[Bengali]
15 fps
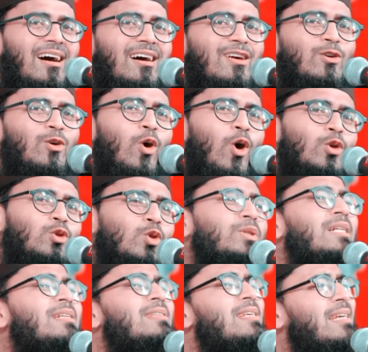আর
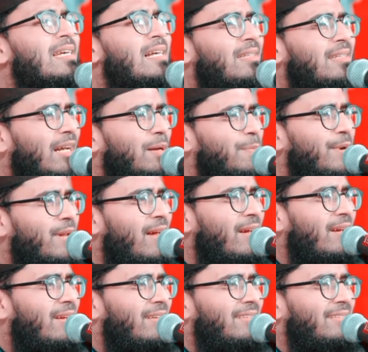কতদিন সিঙ্গেল থাকবি
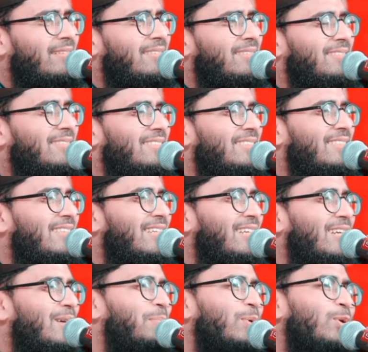রে
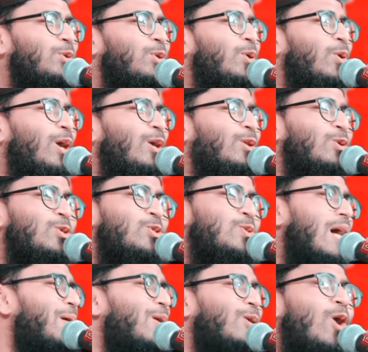বন্ধু কয় দোস্ত
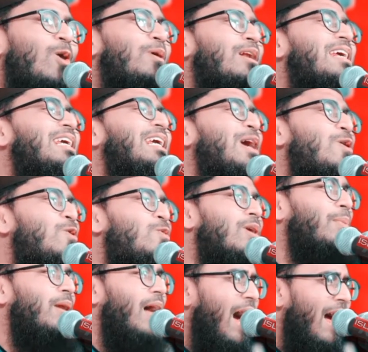আমার কপালে কেউ
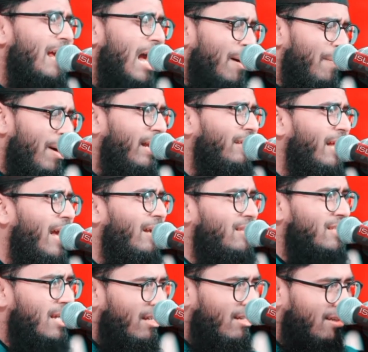নাই বলে আরে আমাকে দেখ
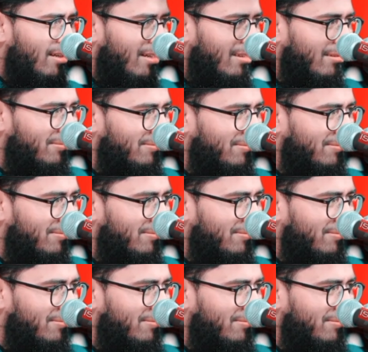চারটা